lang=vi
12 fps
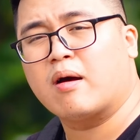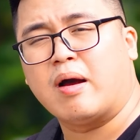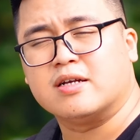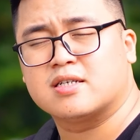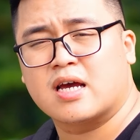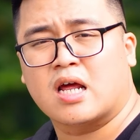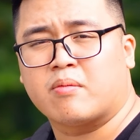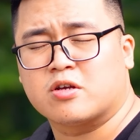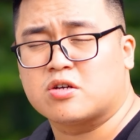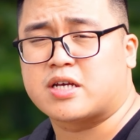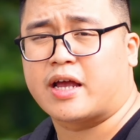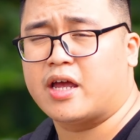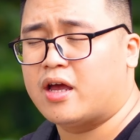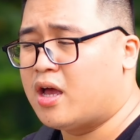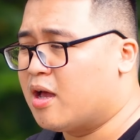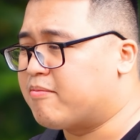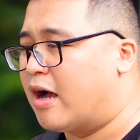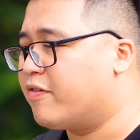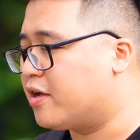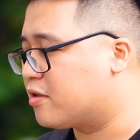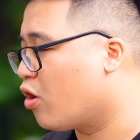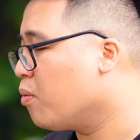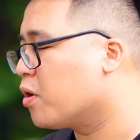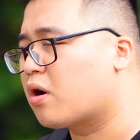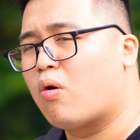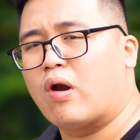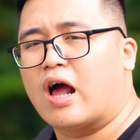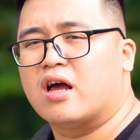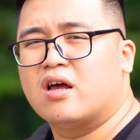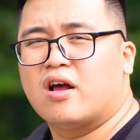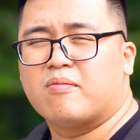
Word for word: A7C này mà so sánh ấy, bạn ấy phải thốt được một câu là